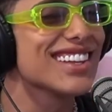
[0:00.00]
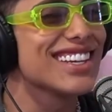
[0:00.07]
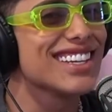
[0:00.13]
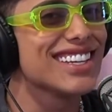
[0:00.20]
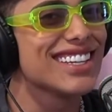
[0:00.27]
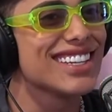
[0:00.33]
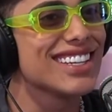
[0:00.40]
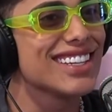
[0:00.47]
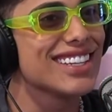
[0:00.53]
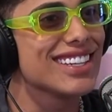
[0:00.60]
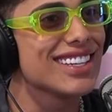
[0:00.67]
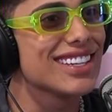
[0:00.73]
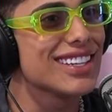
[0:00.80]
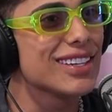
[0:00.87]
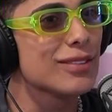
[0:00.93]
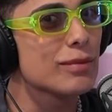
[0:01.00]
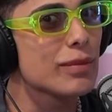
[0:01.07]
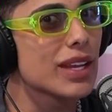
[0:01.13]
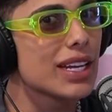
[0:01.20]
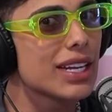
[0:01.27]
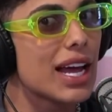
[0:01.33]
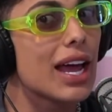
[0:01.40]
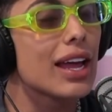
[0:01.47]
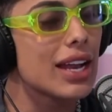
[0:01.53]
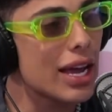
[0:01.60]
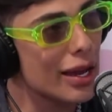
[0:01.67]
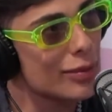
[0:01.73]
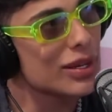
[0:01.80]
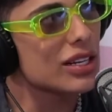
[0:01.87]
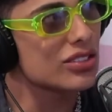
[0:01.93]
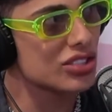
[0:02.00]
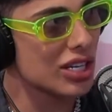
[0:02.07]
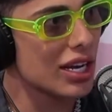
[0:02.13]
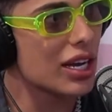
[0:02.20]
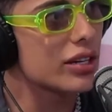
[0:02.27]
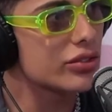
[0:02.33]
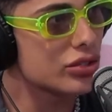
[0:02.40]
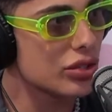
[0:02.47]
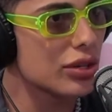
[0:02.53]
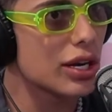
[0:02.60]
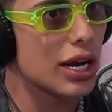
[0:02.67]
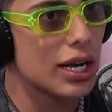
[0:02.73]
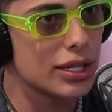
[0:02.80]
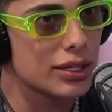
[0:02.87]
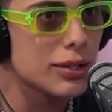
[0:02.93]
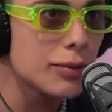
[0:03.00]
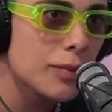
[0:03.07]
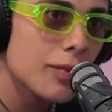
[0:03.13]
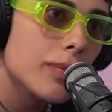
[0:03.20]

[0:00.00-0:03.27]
é. E, e na, na época ela já era estourada,